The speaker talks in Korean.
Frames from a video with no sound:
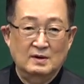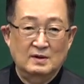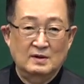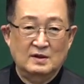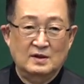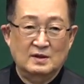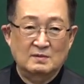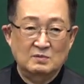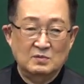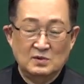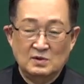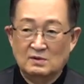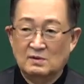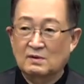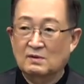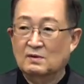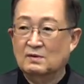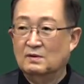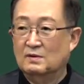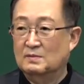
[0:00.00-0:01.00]

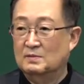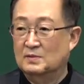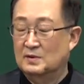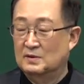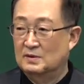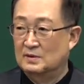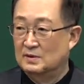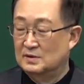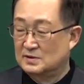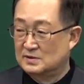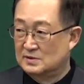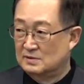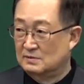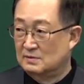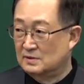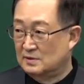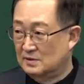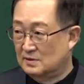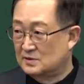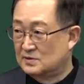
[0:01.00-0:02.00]
힘들고 뭐
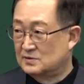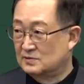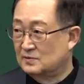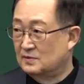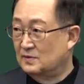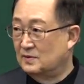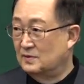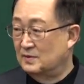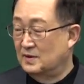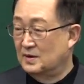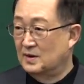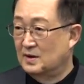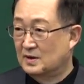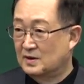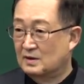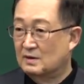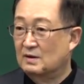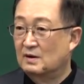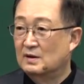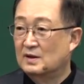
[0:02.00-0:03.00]
어쩌고 저쩌고
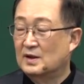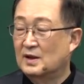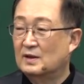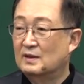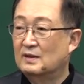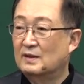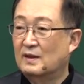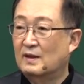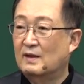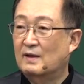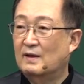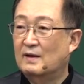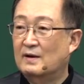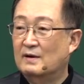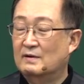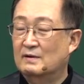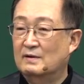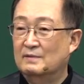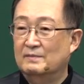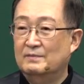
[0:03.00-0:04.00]
그럴
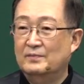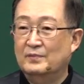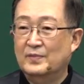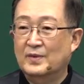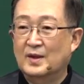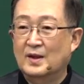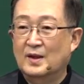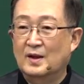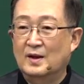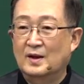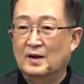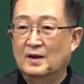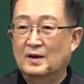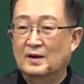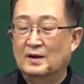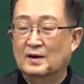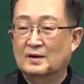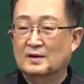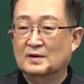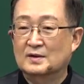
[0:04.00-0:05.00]
텐데라는
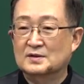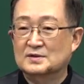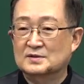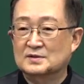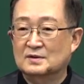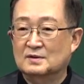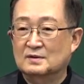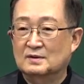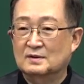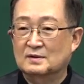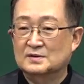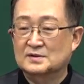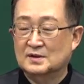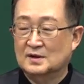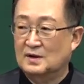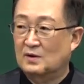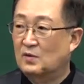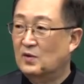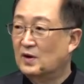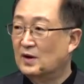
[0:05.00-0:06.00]
그래서
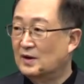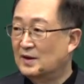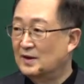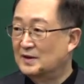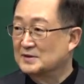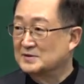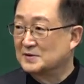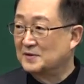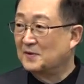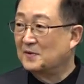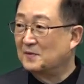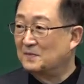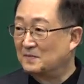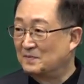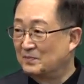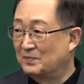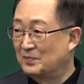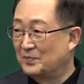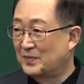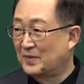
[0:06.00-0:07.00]
제가 회개했어요.
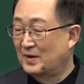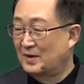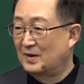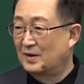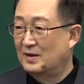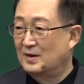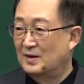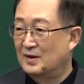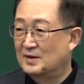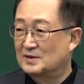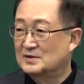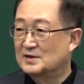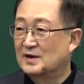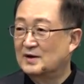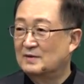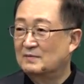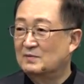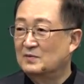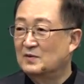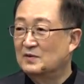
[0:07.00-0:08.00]
아,
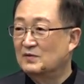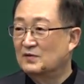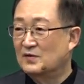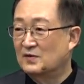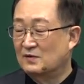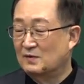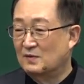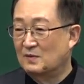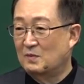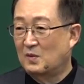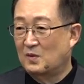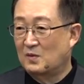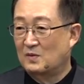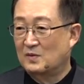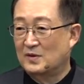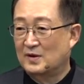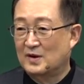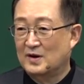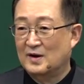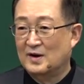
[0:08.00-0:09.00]
사람 눈치를 보고
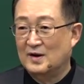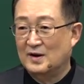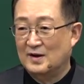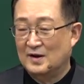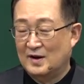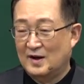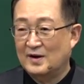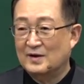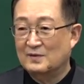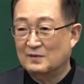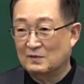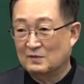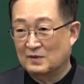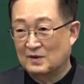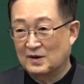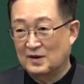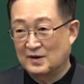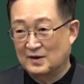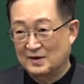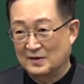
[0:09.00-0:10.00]
내가
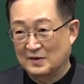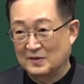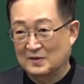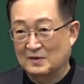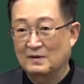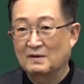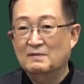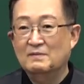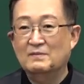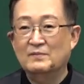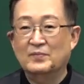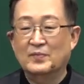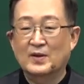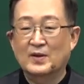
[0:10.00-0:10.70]
하는구나 하는 걸.